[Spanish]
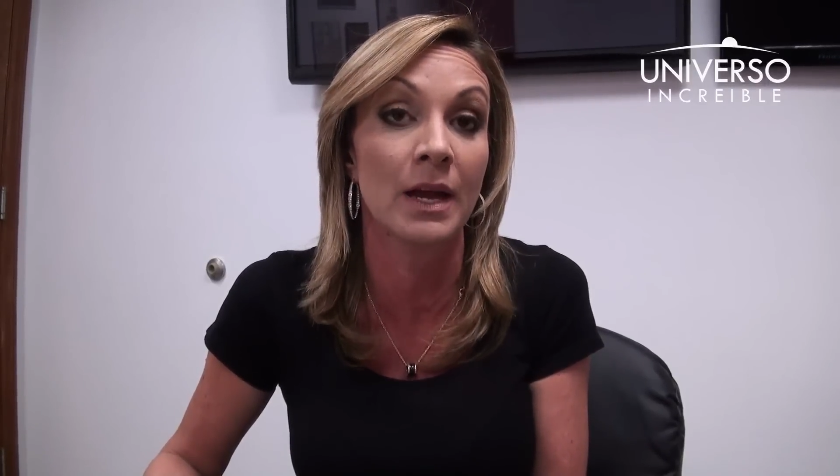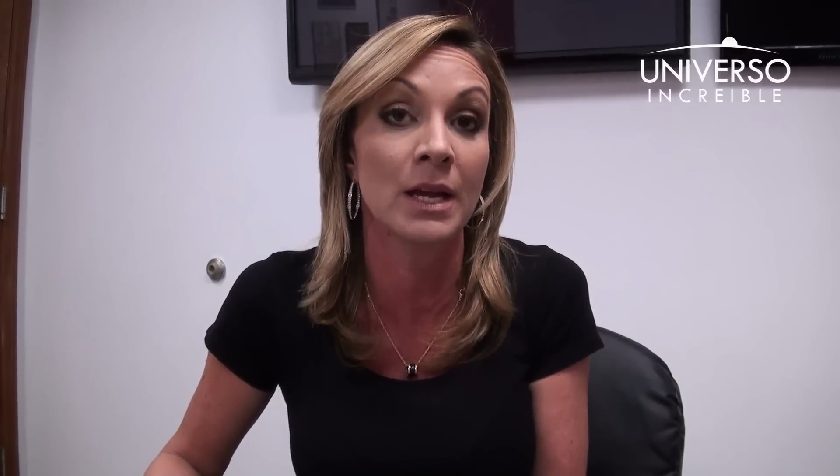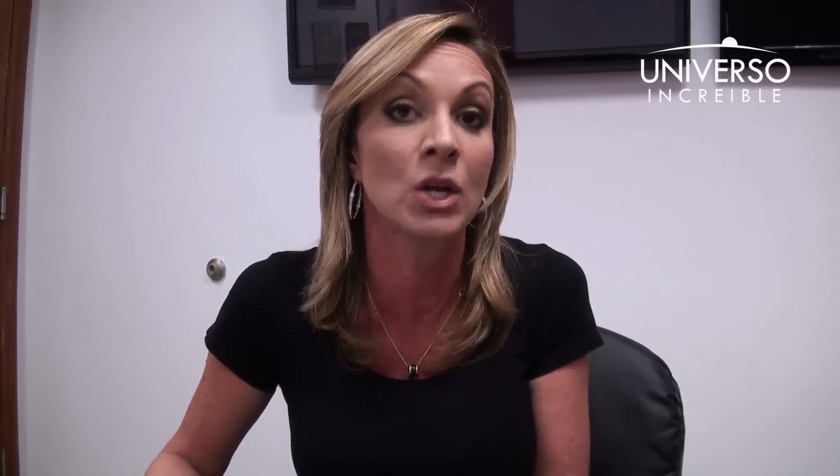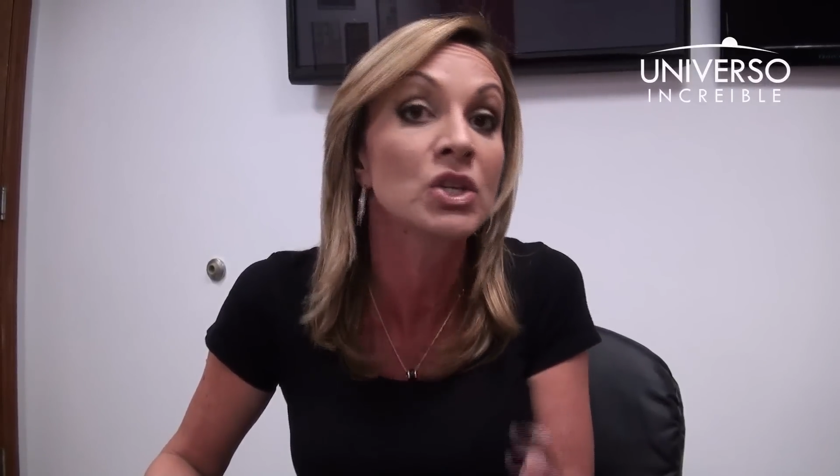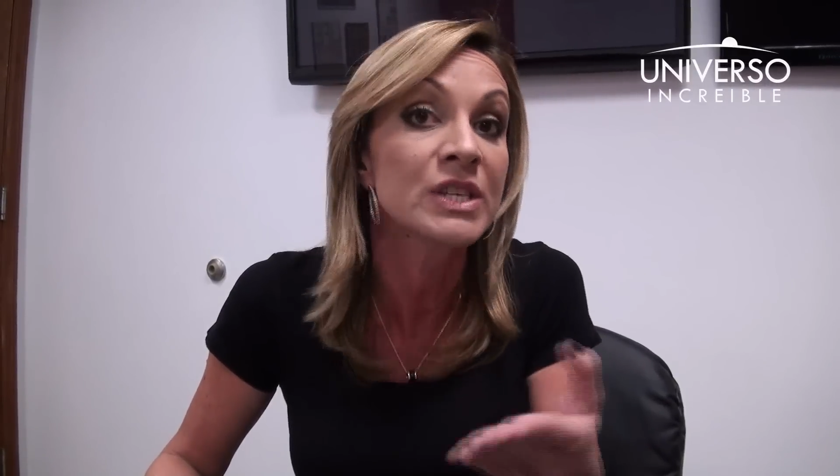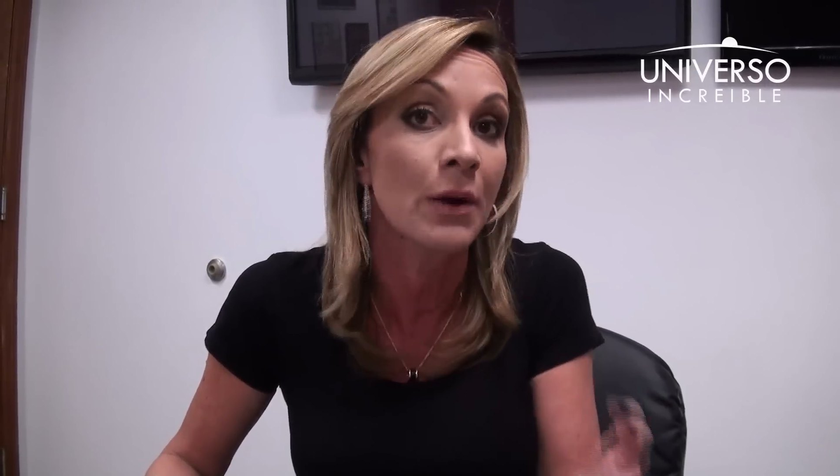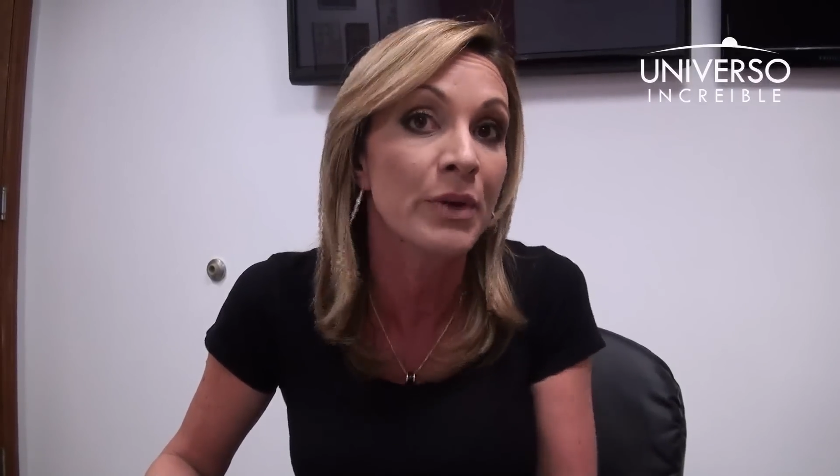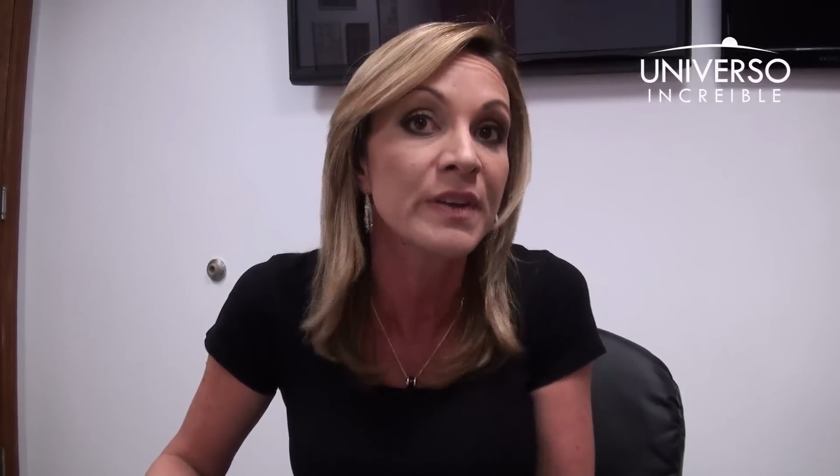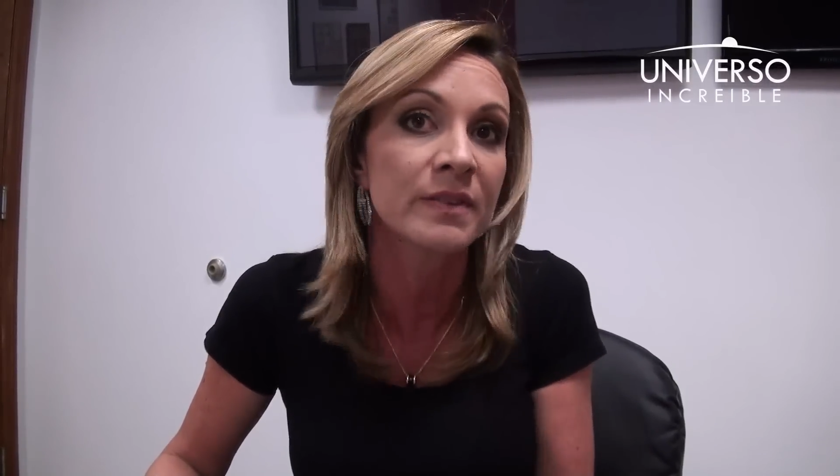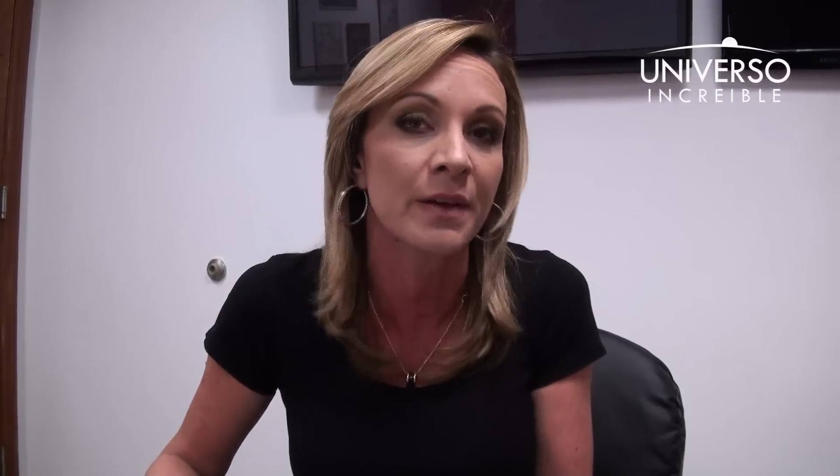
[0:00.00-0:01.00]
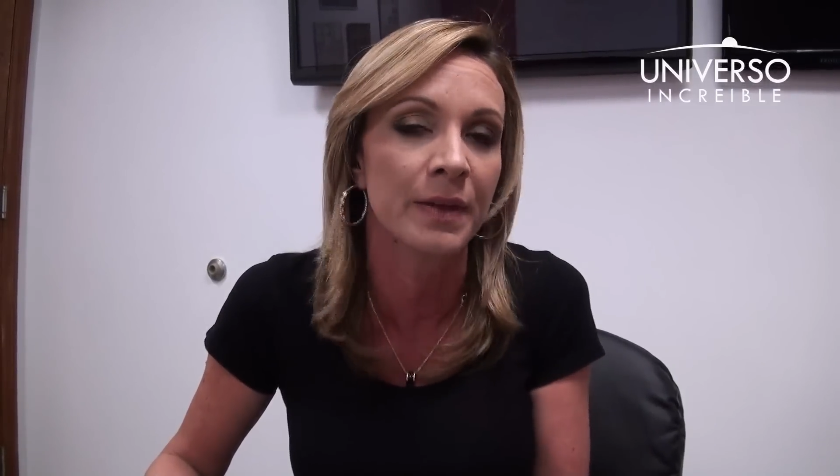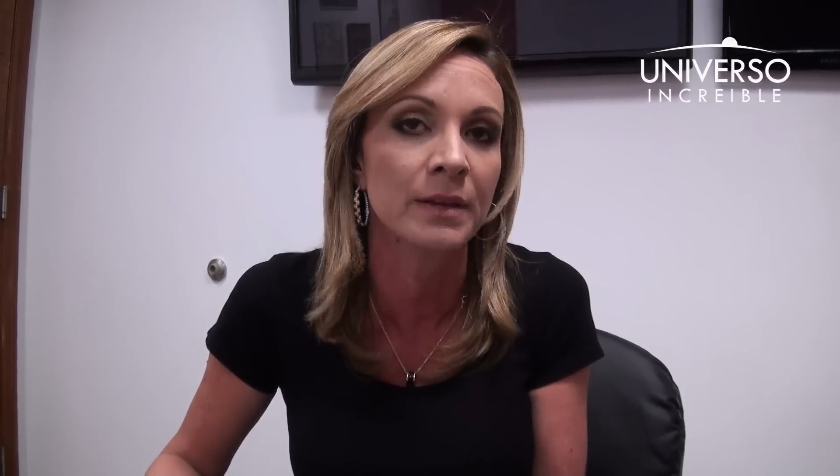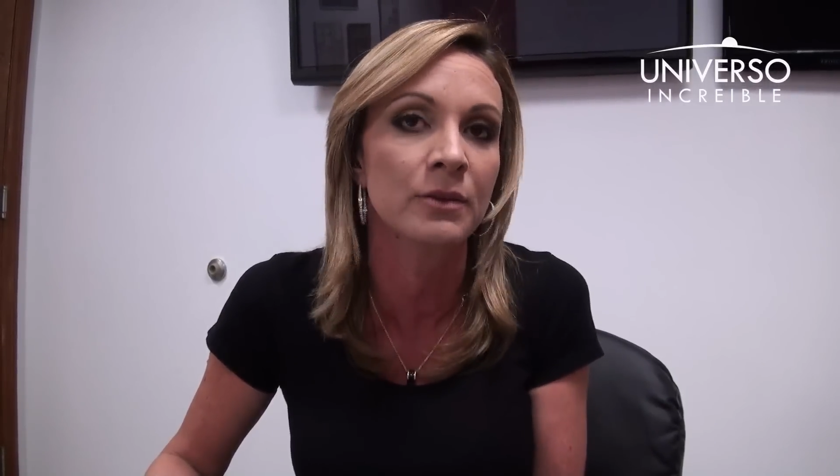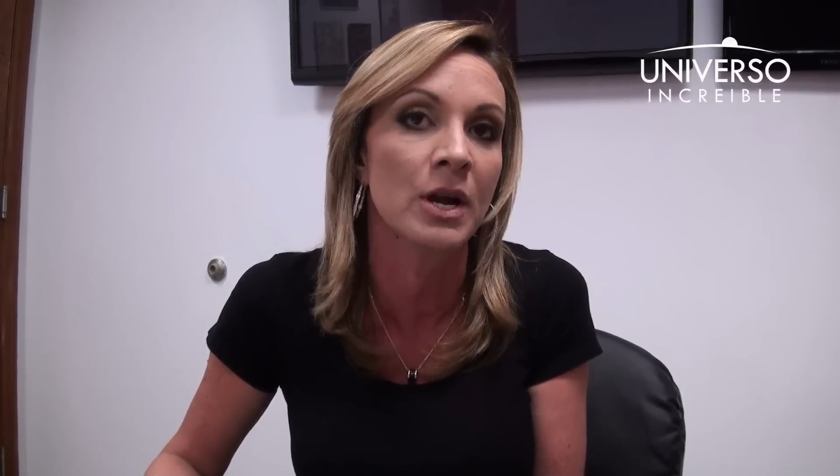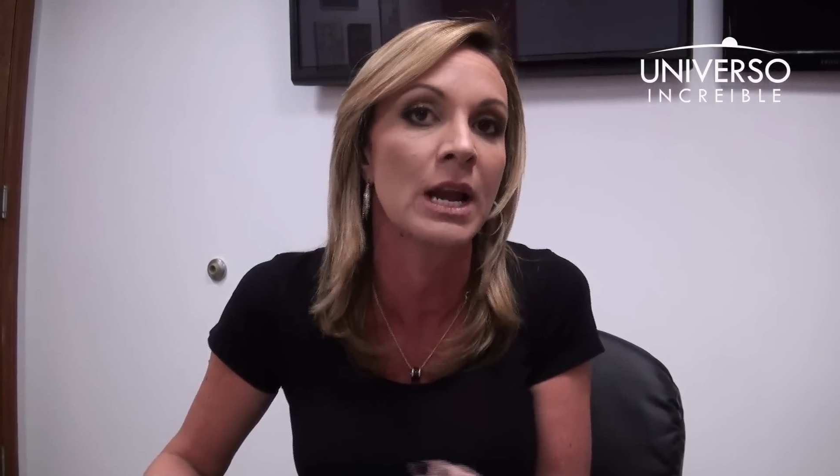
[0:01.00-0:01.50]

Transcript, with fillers: los chavistas dentro